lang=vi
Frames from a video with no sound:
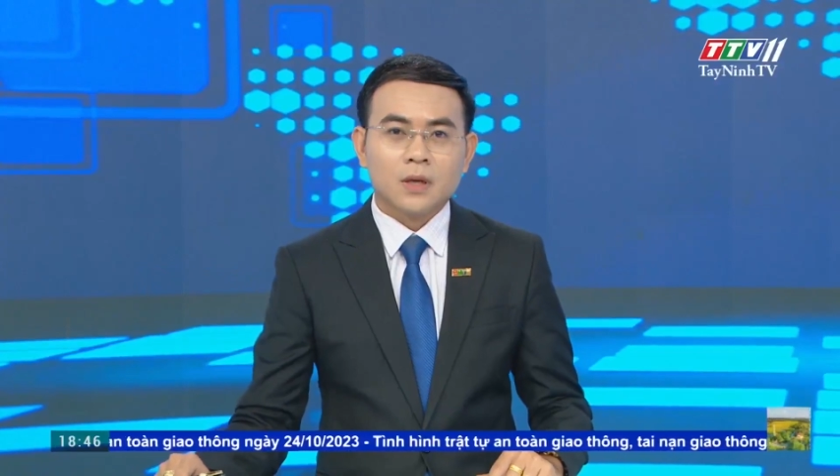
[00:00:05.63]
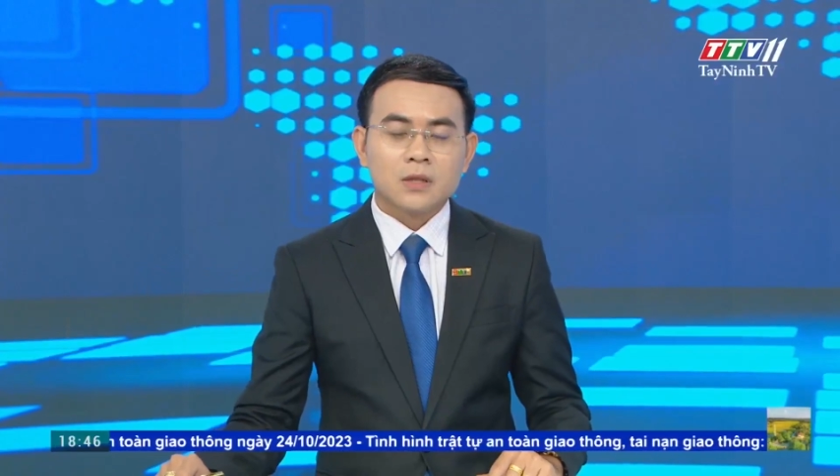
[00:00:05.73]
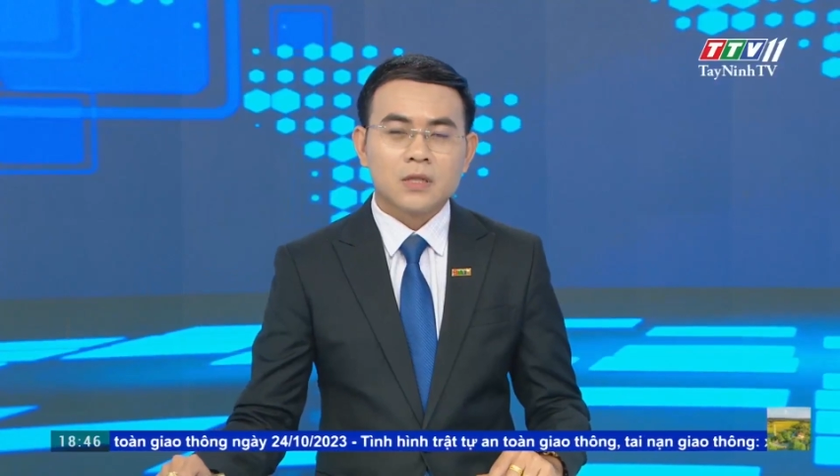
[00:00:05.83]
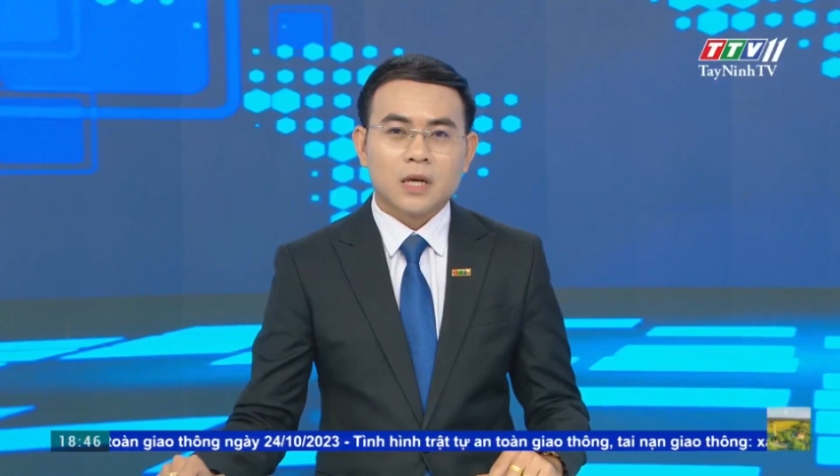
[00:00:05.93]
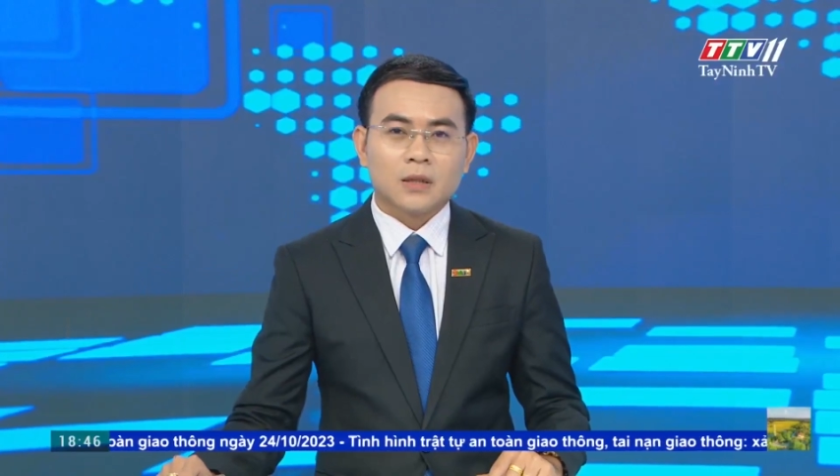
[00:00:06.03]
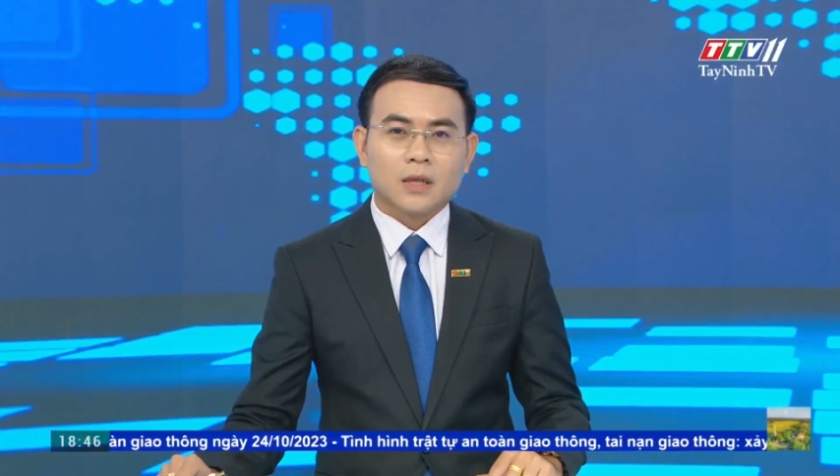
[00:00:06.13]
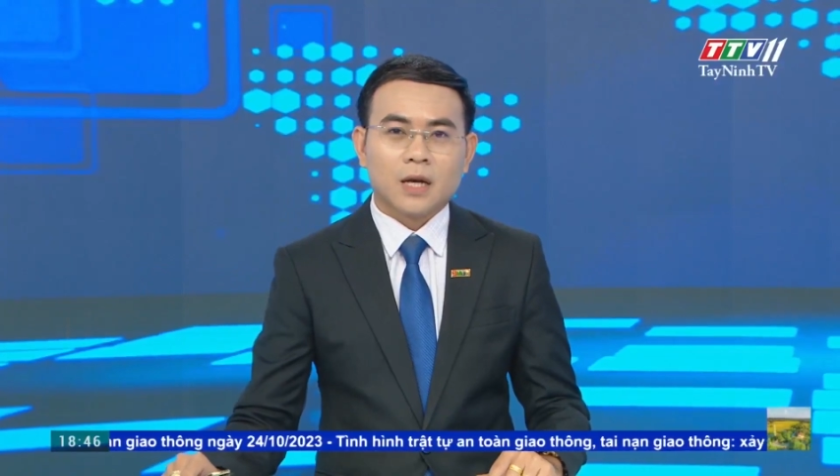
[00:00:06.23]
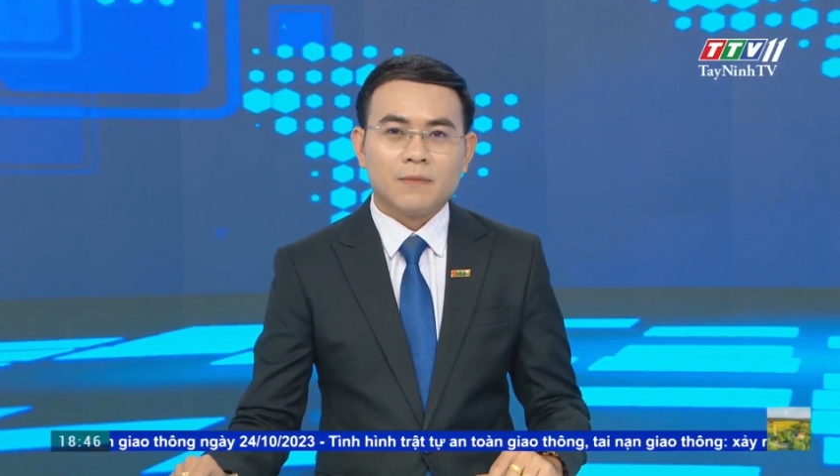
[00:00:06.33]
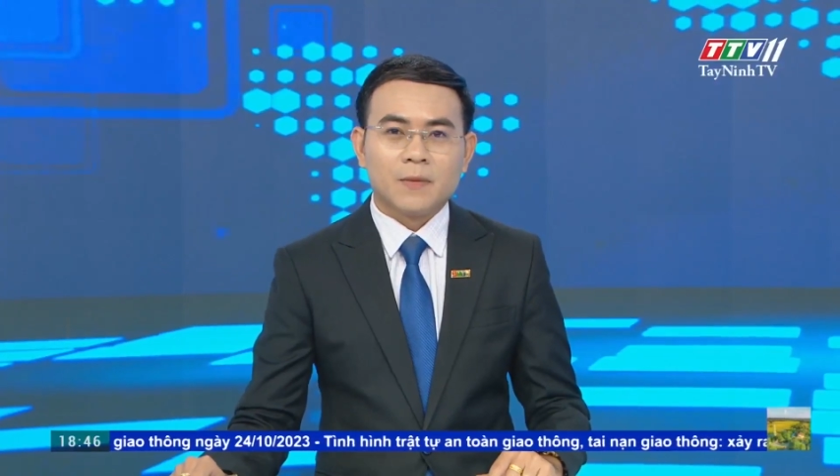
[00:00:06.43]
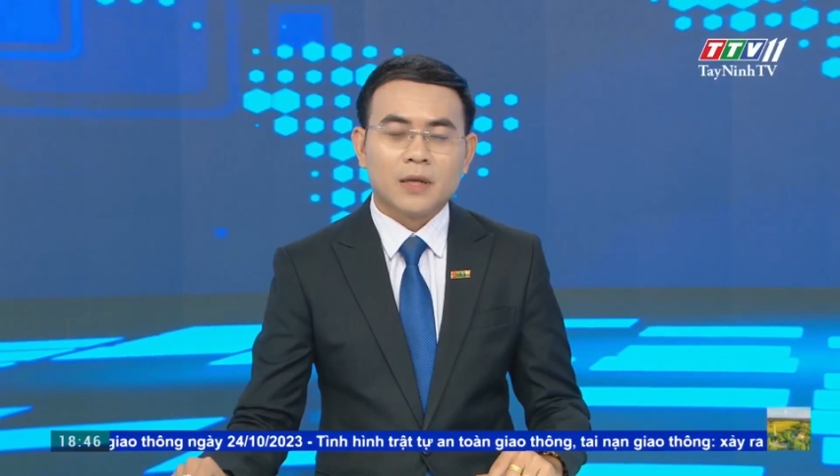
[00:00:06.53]
Sáng ngày
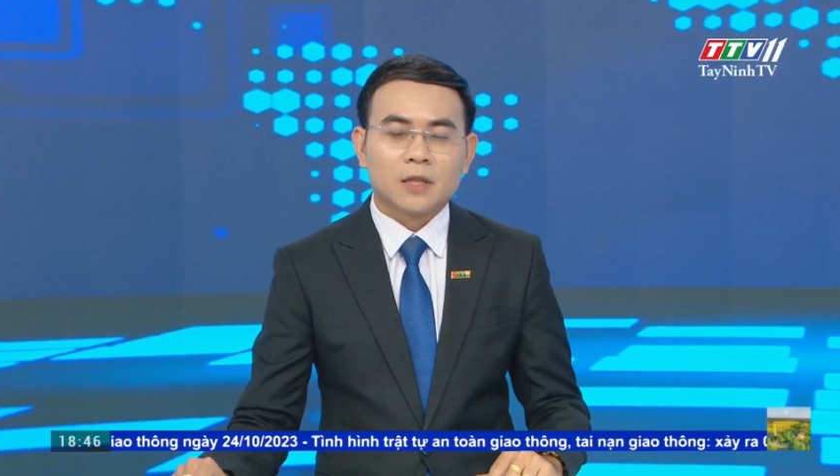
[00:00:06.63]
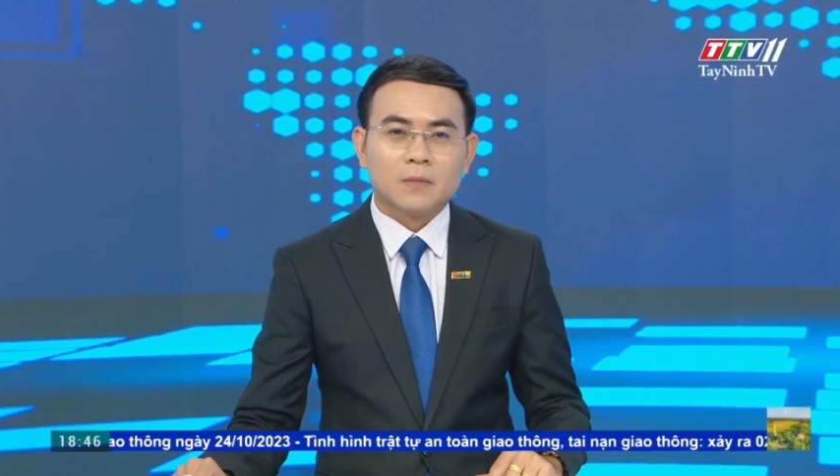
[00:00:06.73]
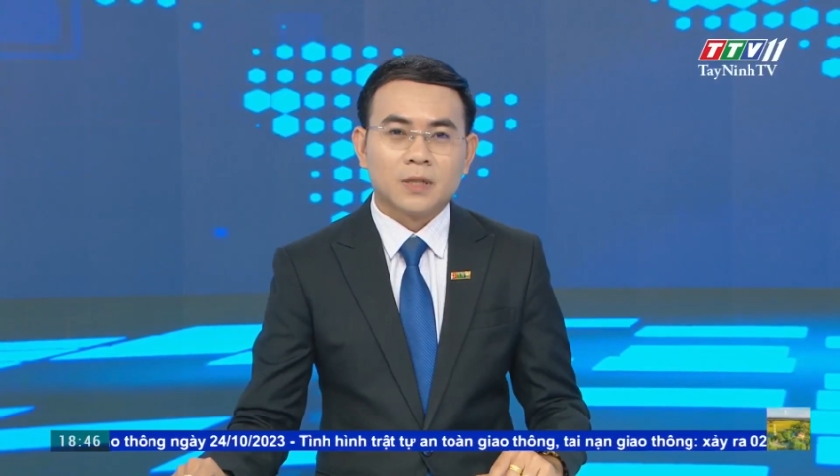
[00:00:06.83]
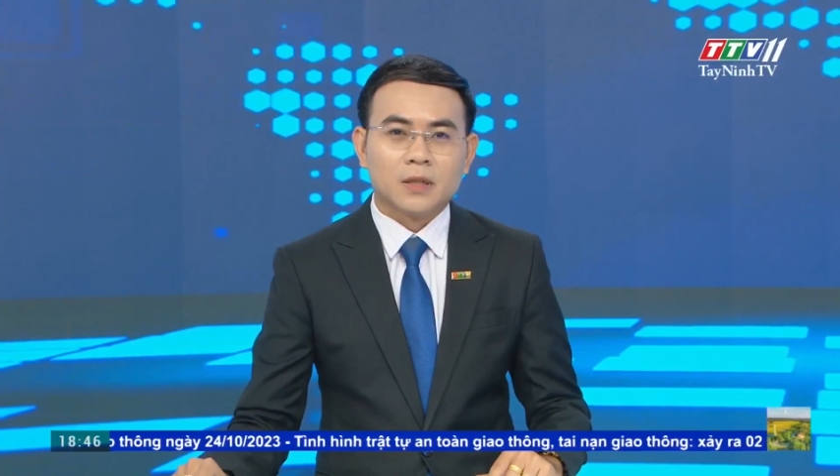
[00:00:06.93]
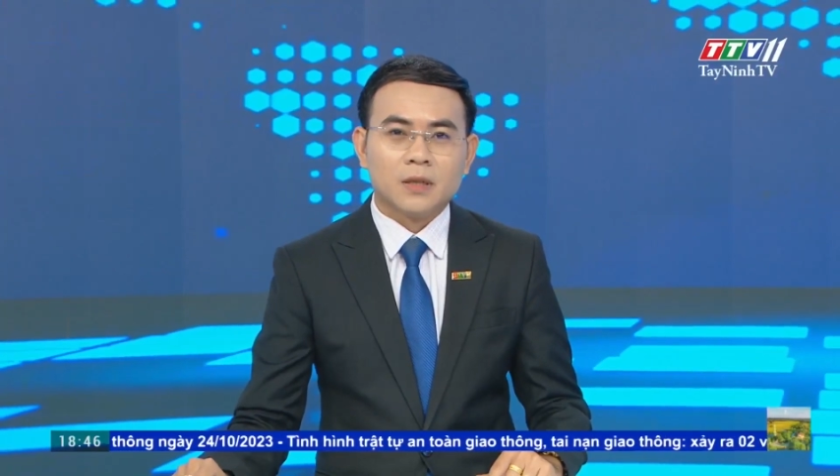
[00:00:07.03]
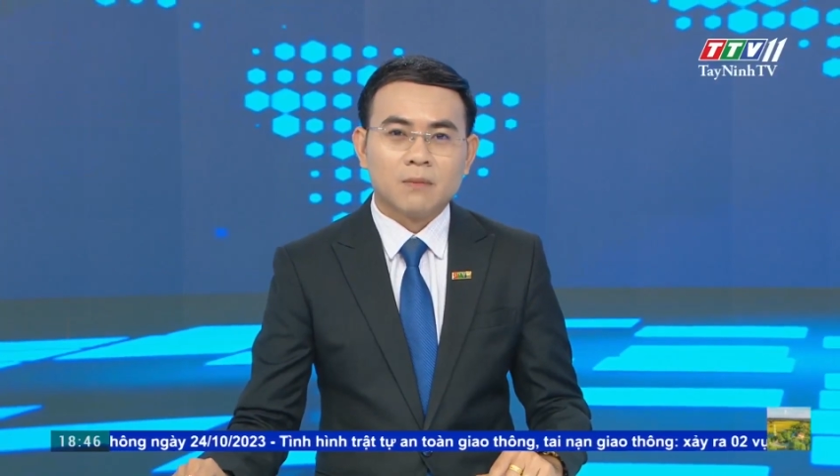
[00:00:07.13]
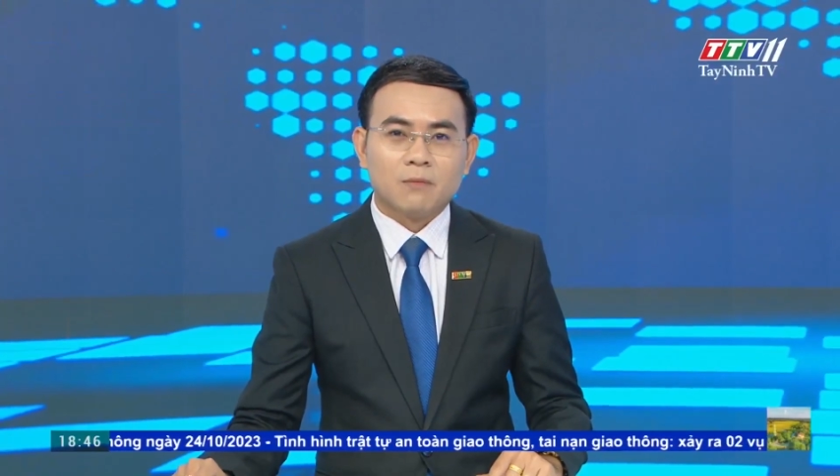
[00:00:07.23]
23 tháng 10,